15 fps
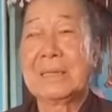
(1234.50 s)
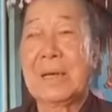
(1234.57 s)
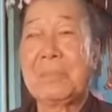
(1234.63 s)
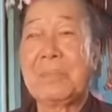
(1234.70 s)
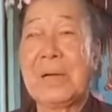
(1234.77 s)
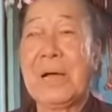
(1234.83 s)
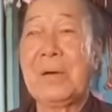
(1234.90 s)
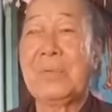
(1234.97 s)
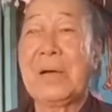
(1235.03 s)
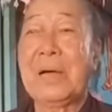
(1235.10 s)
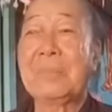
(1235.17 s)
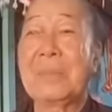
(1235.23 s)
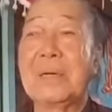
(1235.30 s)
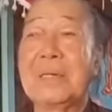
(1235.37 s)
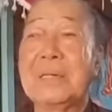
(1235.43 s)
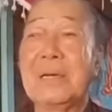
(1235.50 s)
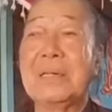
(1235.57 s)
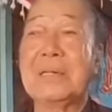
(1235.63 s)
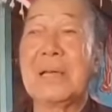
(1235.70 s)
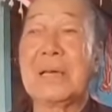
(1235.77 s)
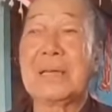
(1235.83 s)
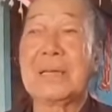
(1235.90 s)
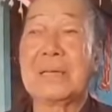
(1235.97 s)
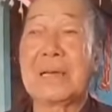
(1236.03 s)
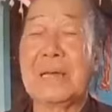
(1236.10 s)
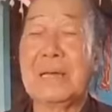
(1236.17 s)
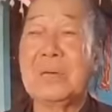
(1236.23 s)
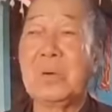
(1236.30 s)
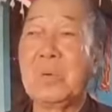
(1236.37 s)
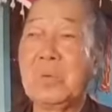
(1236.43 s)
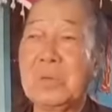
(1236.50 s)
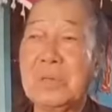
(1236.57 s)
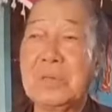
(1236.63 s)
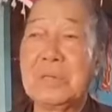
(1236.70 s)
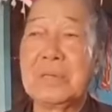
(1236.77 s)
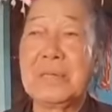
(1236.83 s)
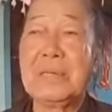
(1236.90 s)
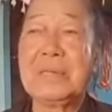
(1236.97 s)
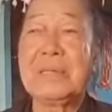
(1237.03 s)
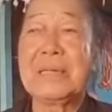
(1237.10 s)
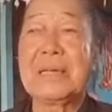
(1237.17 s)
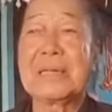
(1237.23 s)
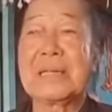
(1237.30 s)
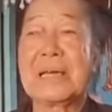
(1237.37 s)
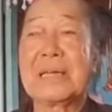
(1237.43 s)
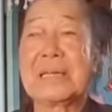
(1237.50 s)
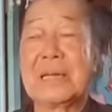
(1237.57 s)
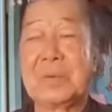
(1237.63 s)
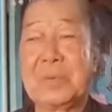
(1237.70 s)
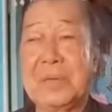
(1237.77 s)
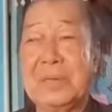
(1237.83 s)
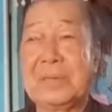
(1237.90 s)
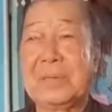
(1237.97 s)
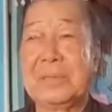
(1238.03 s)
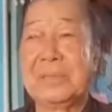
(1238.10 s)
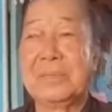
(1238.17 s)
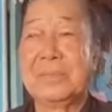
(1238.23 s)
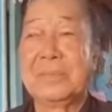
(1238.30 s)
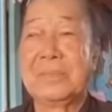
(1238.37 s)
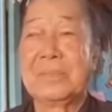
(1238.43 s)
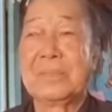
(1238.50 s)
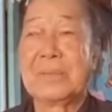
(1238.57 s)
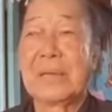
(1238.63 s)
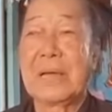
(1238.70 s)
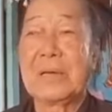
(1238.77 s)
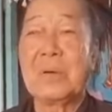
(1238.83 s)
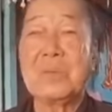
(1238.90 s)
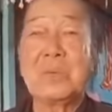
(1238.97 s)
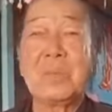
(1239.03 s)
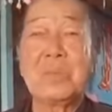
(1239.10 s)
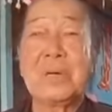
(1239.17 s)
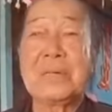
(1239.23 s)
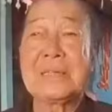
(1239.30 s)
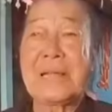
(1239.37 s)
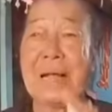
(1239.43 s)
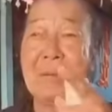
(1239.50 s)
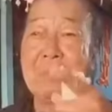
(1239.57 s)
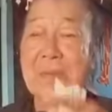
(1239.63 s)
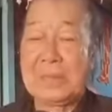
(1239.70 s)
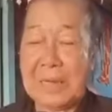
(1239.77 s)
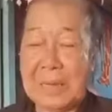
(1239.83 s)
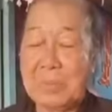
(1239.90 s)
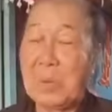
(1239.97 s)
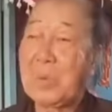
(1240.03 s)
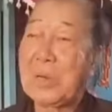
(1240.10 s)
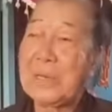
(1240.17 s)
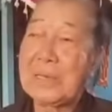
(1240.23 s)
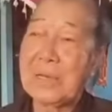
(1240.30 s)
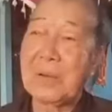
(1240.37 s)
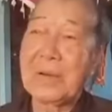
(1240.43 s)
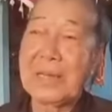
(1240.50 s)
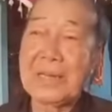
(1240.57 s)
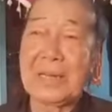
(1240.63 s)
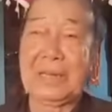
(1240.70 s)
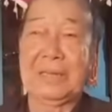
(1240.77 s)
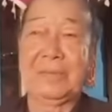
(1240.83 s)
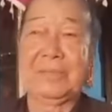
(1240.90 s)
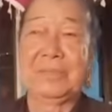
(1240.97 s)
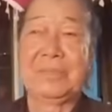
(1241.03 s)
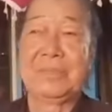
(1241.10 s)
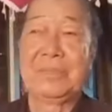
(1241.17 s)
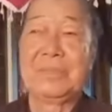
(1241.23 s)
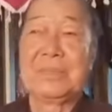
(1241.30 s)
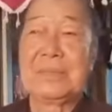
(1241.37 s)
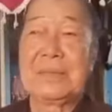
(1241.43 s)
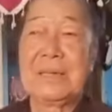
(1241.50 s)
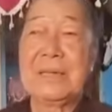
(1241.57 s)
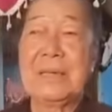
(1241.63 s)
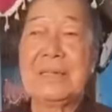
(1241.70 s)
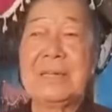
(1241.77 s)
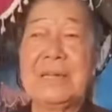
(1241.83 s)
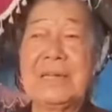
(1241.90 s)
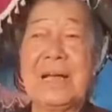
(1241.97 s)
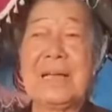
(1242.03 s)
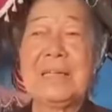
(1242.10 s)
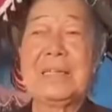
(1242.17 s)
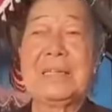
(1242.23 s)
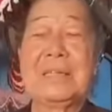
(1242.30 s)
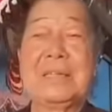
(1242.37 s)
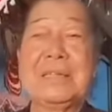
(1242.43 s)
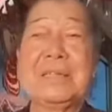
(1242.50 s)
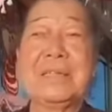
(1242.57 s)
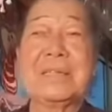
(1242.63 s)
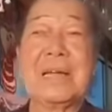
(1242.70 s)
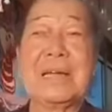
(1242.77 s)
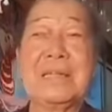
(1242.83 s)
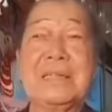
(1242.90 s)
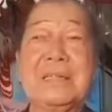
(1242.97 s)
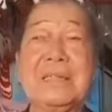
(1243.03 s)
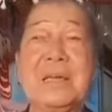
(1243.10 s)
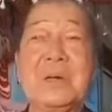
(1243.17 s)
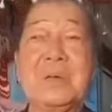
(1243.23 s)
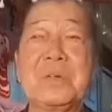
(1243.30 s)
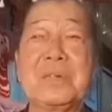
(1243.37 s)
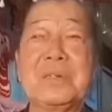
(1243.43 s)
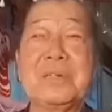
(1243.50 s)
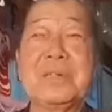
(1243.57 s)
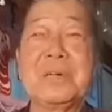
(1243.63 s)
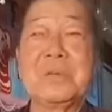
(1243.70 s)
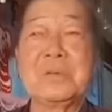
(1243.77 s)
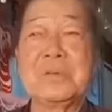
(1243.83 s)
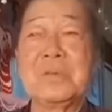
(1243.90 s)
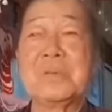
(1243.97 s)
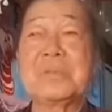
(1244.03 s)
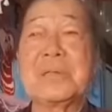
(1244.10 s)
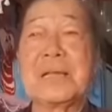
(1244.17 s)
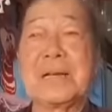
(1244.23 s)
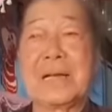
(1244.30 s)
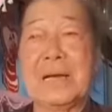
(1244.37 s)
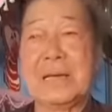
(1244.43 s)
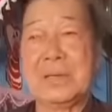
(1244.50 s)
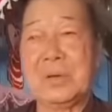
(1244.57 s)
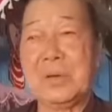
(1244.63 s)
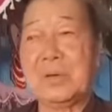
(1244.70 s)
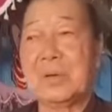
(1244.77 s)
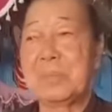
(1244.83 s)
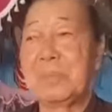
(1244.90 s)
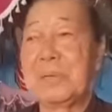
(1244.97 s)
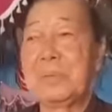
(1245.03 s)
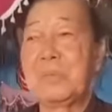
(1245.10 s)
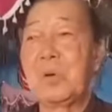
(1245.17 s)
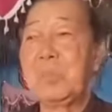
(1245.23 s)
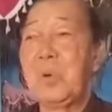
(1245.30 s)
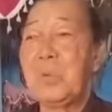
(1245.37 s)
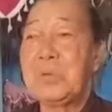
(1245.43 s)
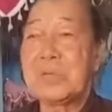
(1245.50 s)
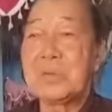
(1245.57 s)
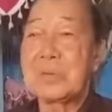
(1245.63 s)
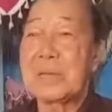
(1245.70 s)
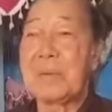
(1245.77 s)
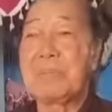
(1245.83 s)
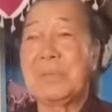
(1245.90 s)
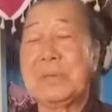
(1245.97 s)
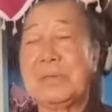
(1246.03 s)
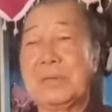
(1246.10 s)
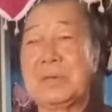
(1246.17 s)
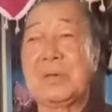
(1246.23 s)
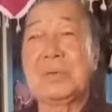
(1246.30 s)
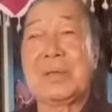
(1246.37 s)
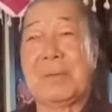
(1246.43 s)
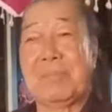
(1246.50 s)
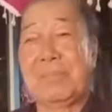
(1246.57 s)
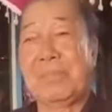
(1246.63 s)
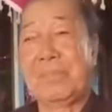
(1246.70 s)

thấp cao các bậc chớ chày kẻ ngu người trí đi nghe thầy giải khuyên ngài rút trong kinh tạng 12 bộ kinh vào đây nè cho nên những cái gì đó đức thầy giới thiệu là giới thiệu tiền đề thôi rồi mình có muốn sưu tầm nó thì sưu tầm